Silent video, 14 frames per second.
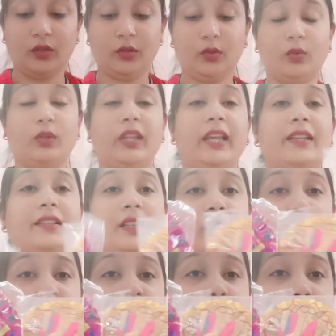तो देख
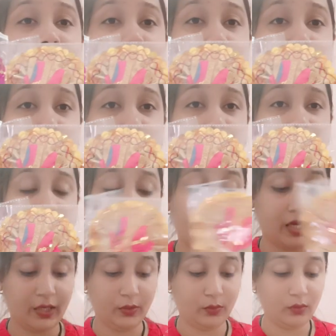सकते हो आपकी दो लेके
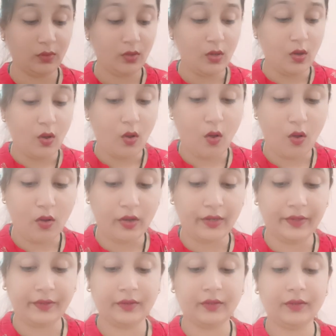आई हूँ
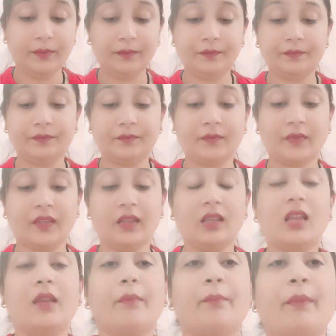और
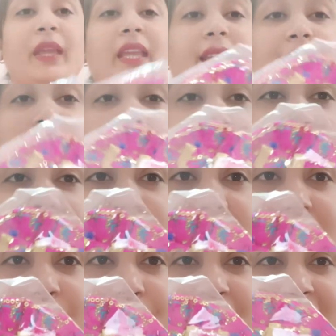मैं ये वाले
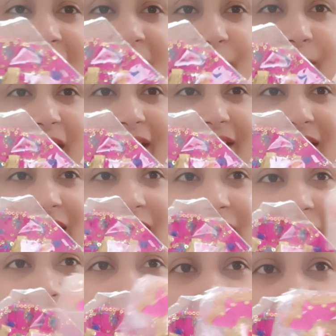कपड़े से
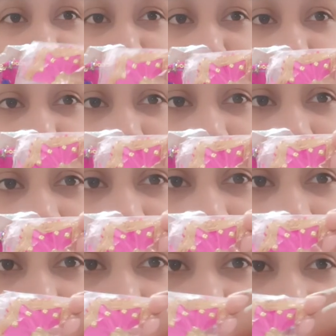मैचिंग ये वाला मुकुट लेके
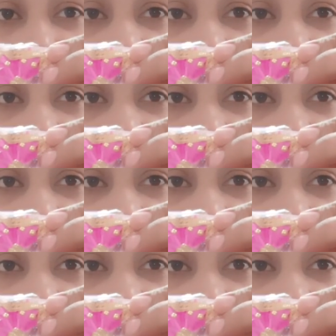आई हूँ